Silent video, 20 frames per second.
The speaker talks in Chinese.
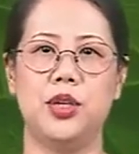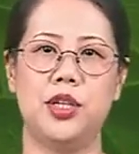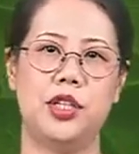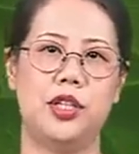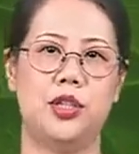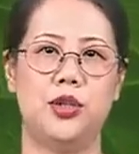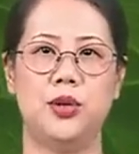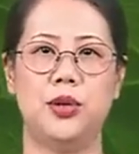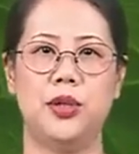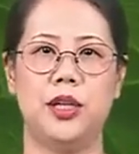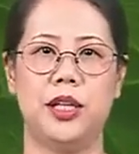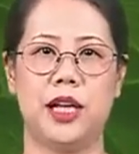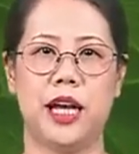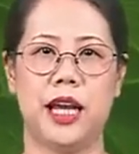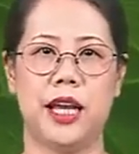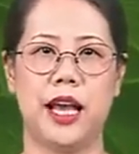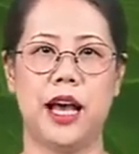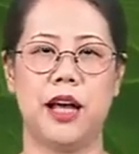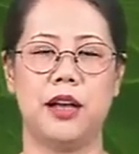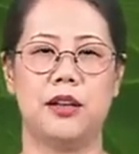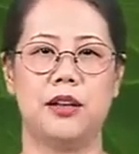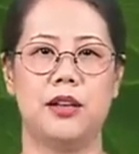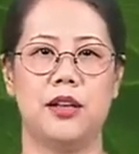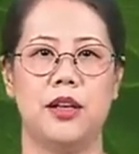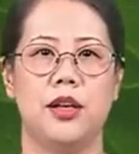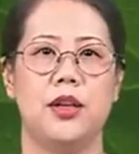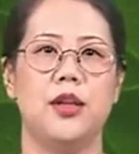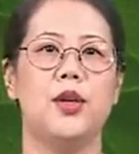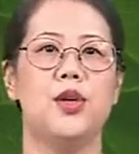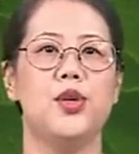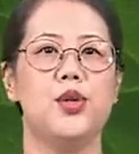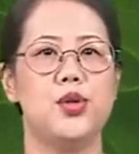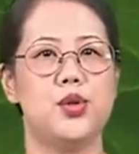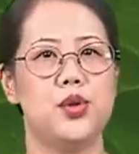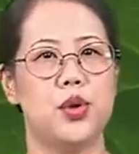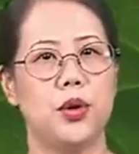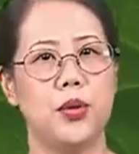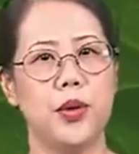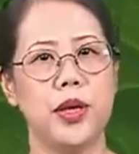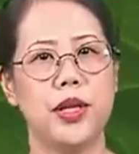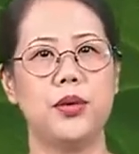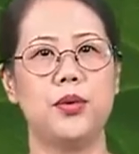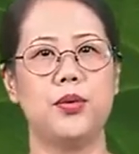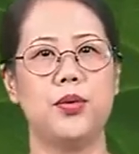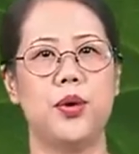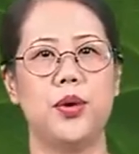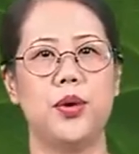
指出的那样，所谓的国